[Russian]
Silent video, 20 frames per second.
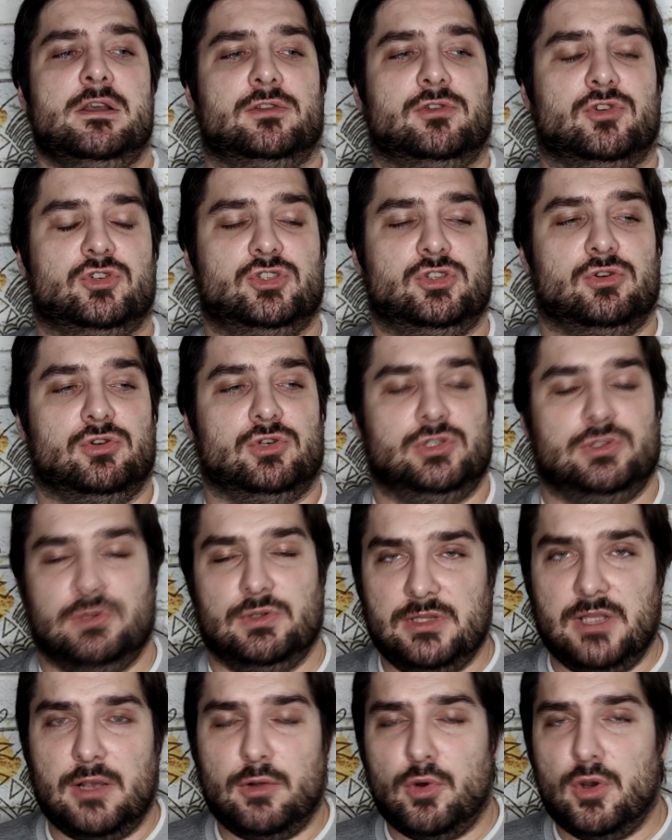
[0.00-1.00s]
Ну что ж,
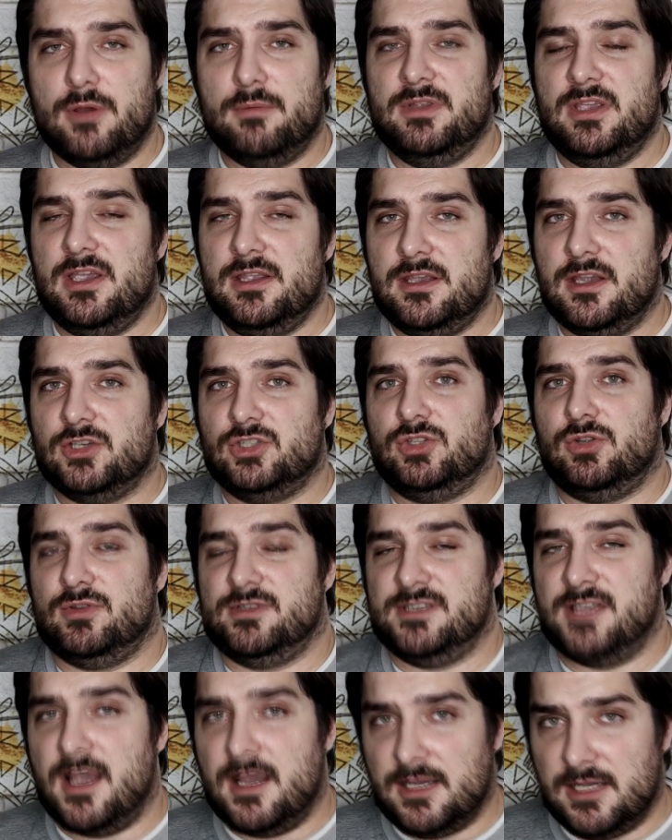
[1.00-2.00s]
вот такое мнение, что
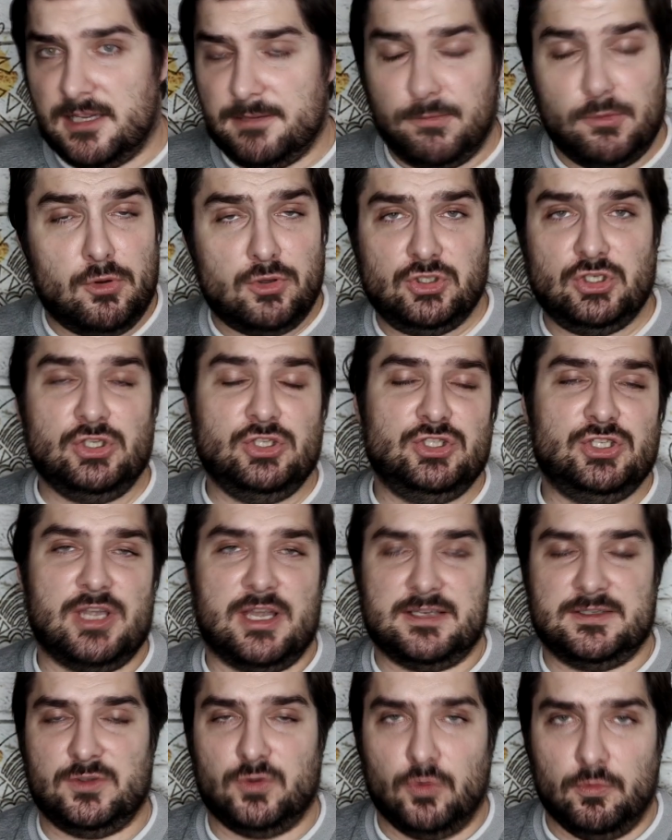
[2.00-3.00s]
Загреб очень
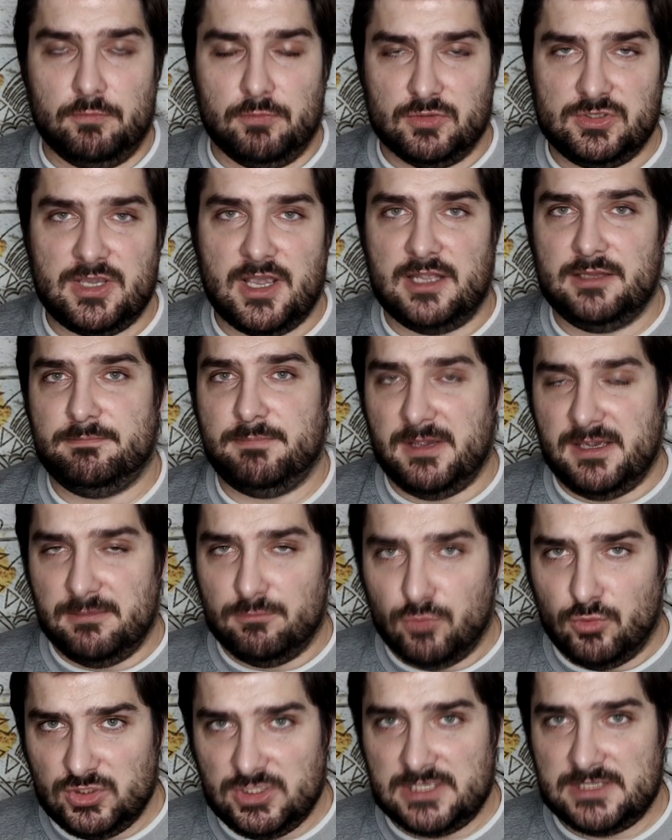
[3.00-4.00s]
часто упускает
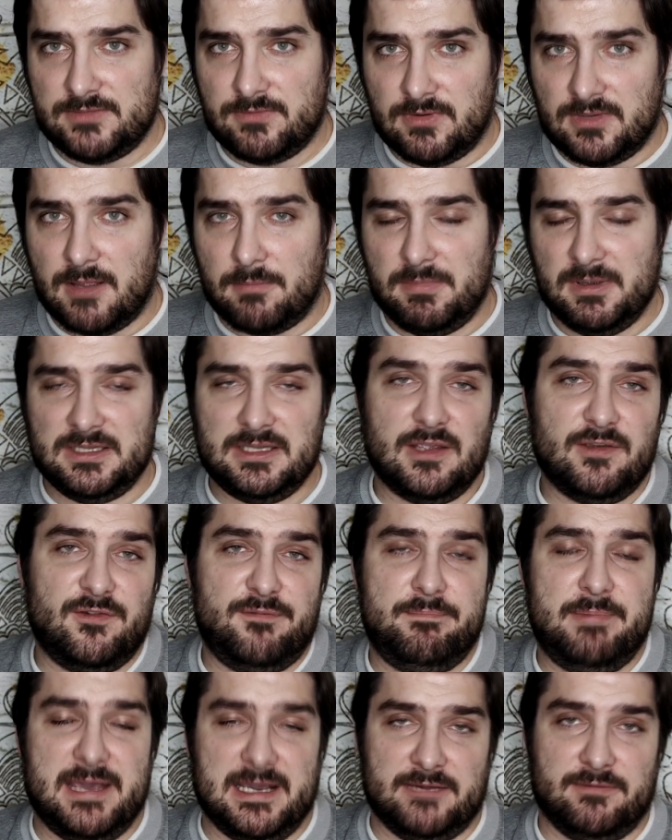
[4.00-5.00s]
преимущество, добытое
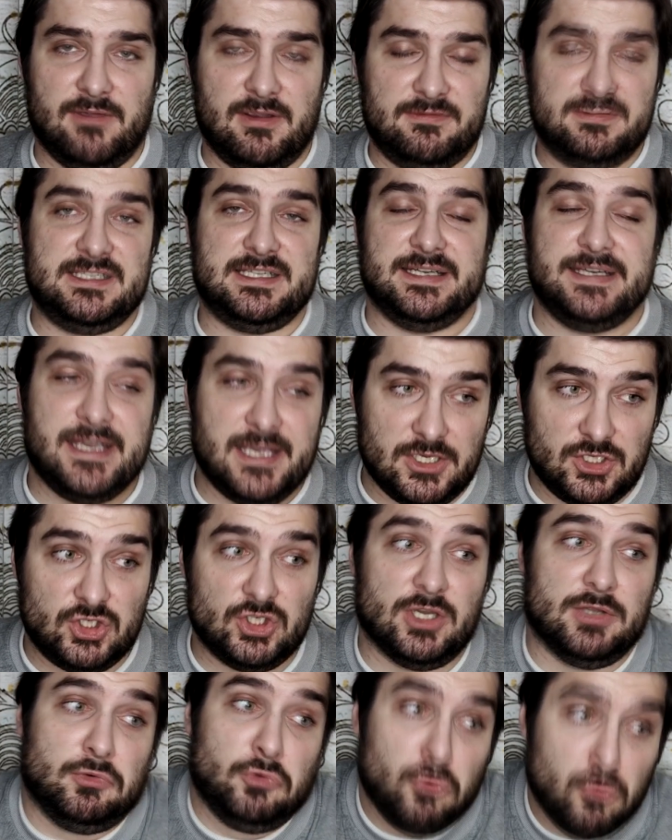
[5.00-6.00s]
в первой
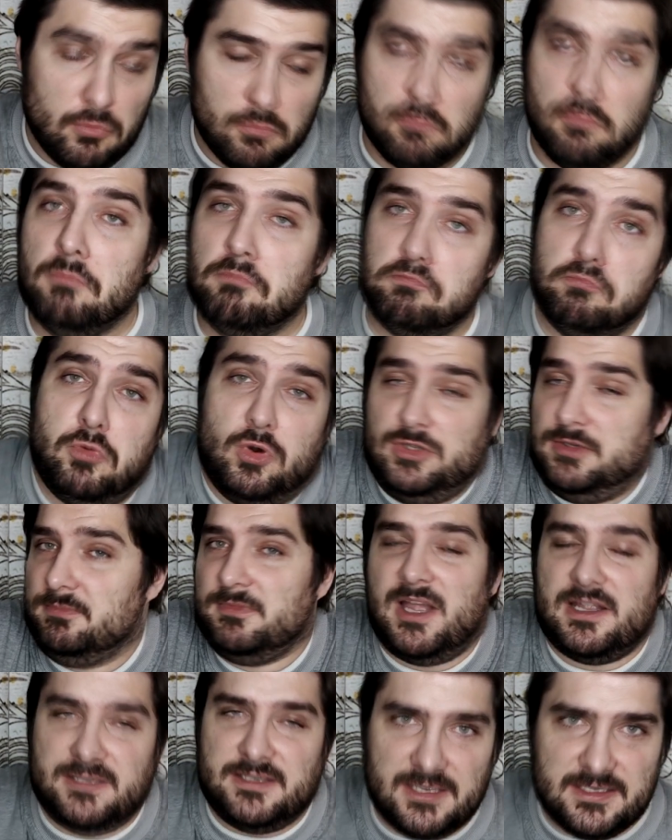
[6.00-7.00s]
встрече. Ну, будем
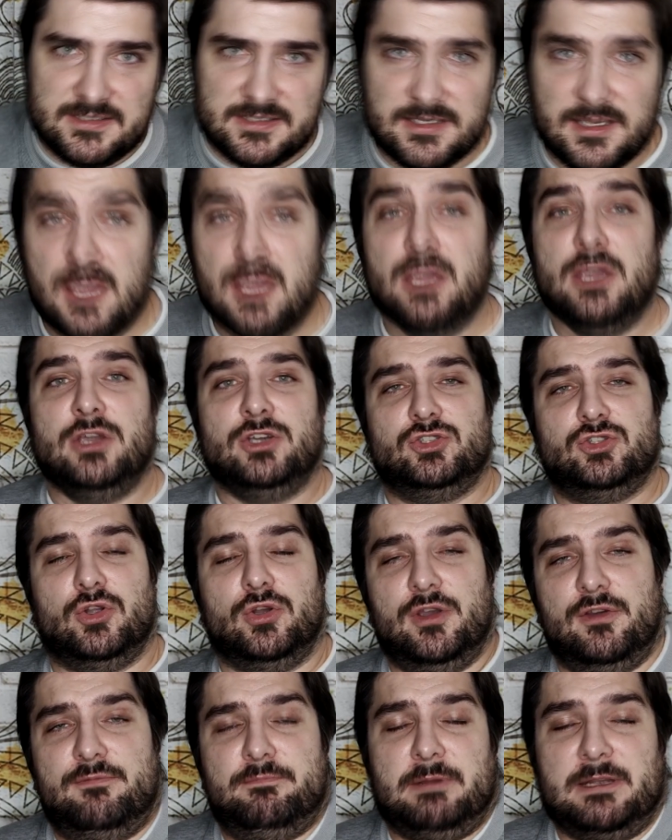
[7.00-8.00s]
надеяться, что
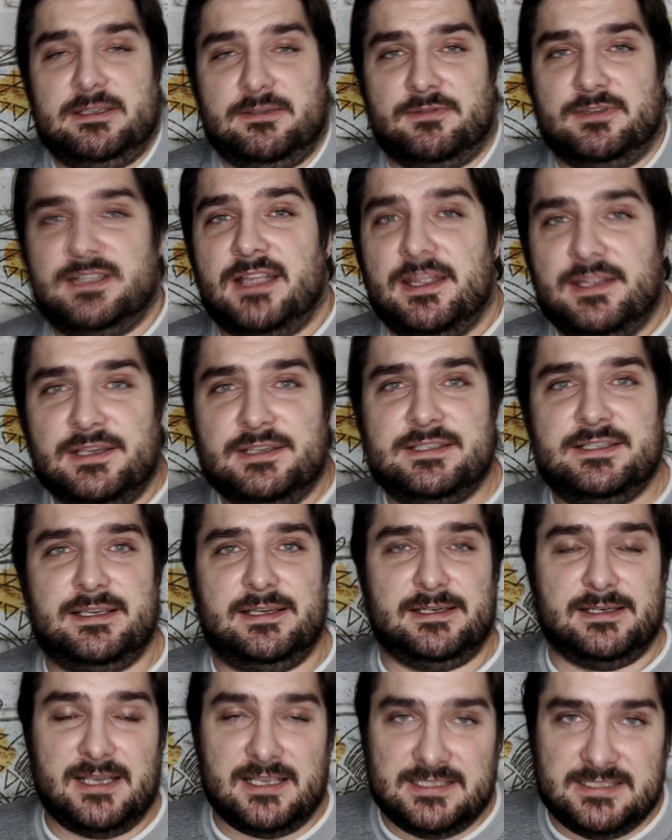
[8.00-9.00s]
и в противостоянии с
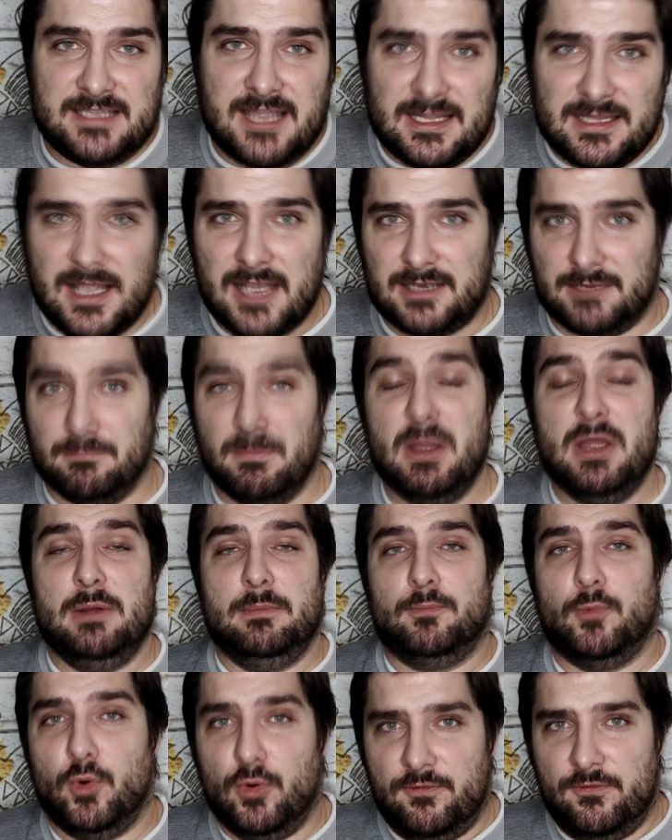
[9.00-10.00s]
Краснодаром
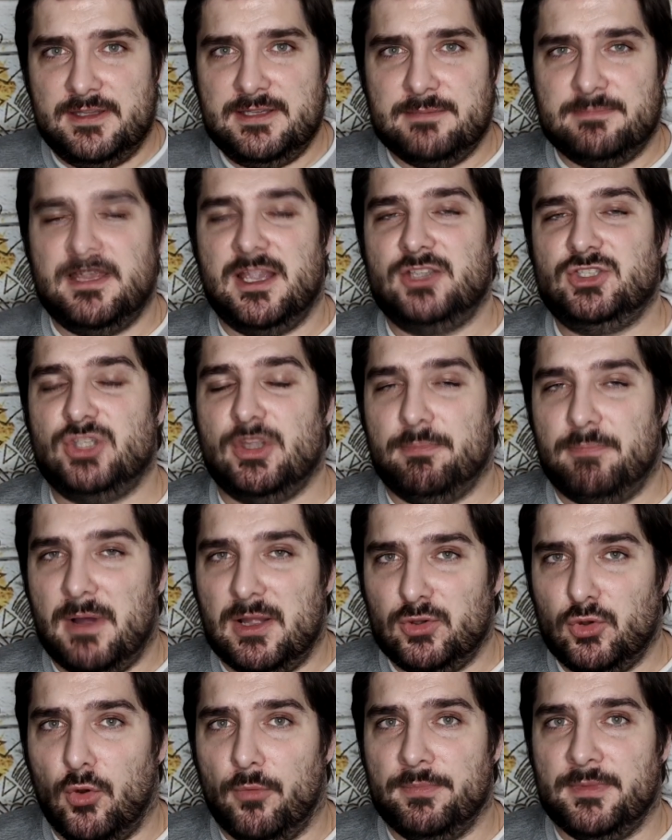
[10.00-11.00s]
мы увидим нечто
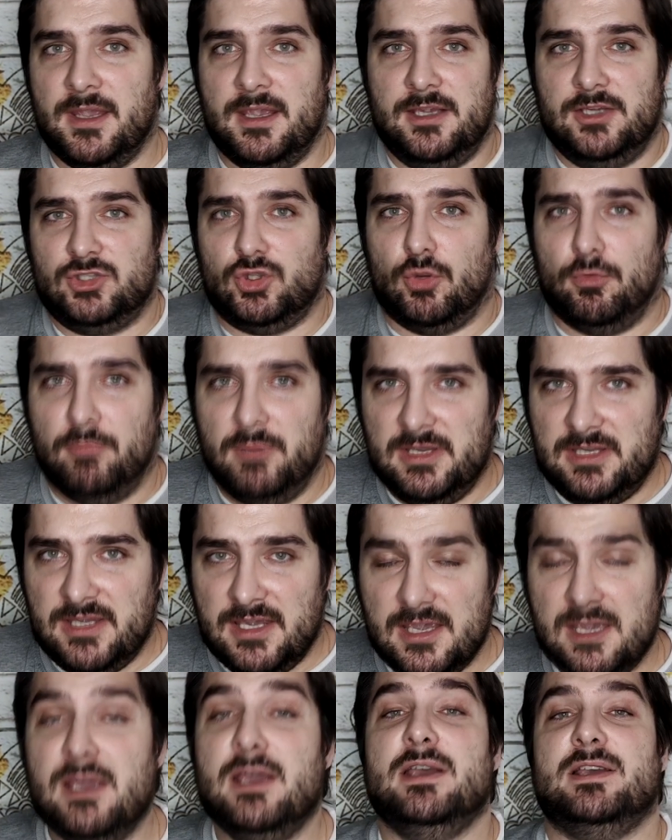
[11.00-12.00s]
подобное, и что
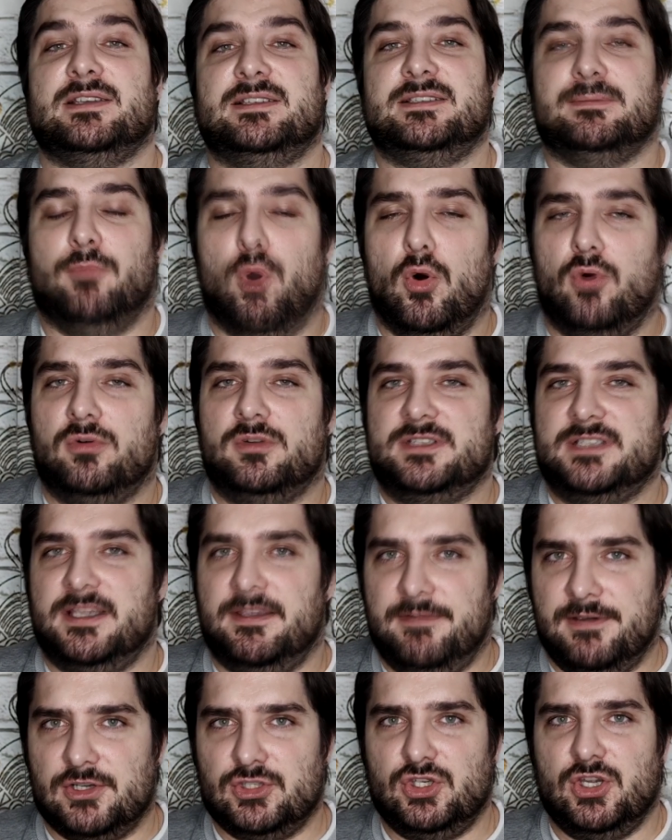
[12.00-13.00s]
быки смогут
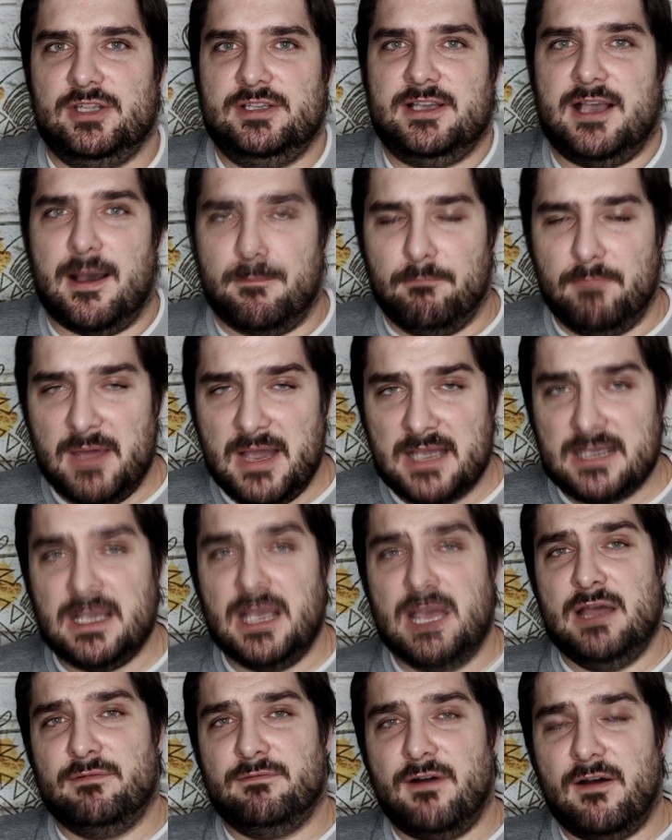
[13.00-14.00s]
совершить камбэк
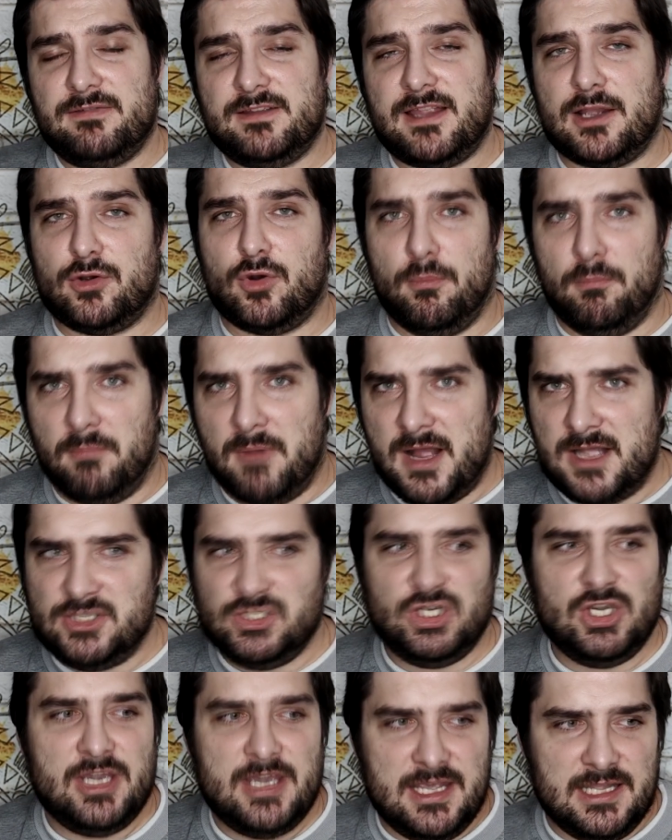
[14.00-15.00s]
во втором
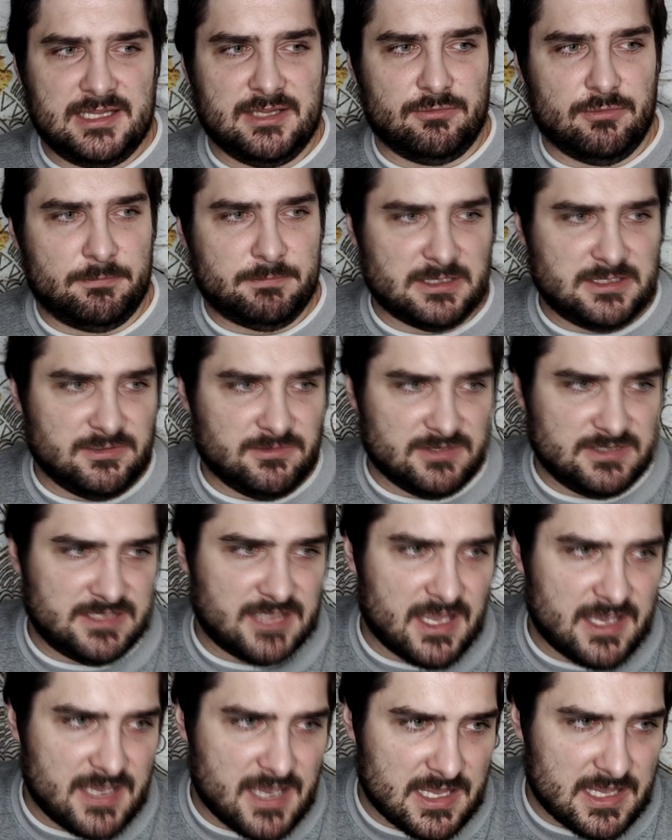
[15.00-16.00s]
матче этого
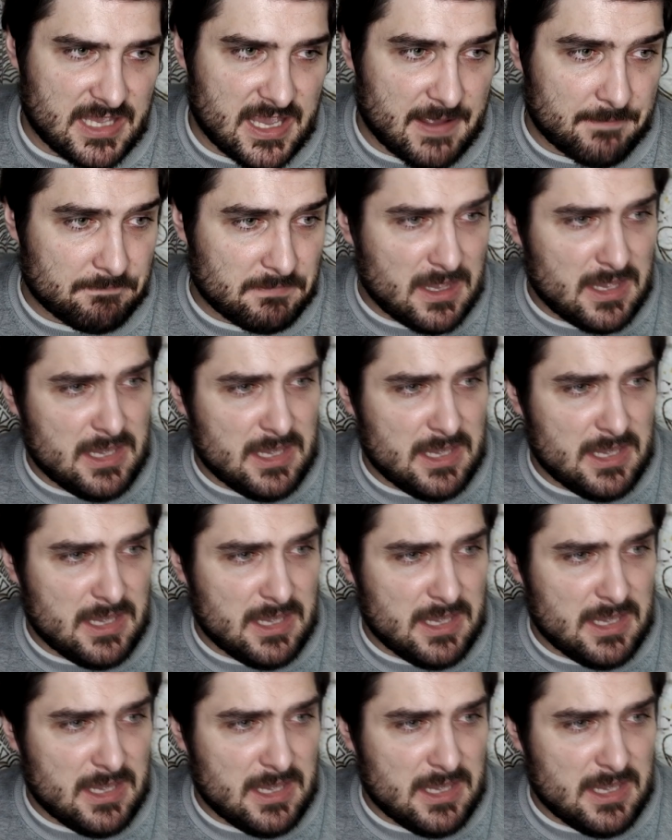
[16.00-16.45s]
противостояния.